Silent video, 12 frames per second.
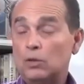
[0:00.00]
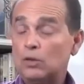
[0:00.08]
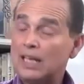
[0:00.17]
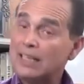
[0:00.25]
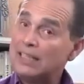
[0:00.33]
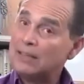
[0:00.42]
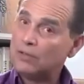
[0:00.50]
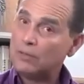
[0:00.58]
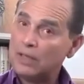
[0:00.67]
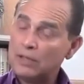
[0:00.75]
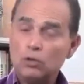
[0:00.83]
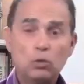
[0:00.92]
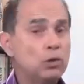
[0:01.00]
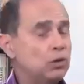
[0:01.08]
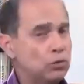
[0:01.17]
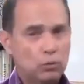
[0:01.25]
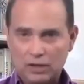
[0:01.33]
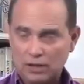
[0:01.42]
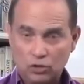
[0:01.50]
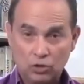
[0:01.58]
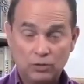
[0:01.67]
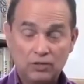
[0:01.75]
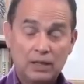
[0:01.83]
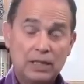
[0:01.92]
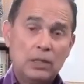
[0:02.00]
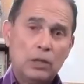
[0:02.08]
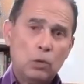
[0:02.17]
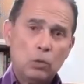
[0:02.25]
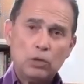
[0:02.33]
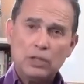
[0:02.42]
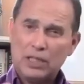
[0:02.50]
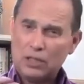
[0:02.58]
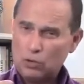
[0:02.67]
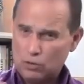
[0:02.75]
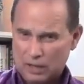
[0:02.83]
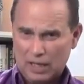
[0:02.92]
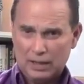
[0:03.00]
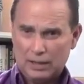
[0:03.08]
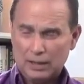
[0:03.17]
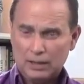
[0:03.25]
korrekte Informationen über den Stoffwechsel und die Gesundheit,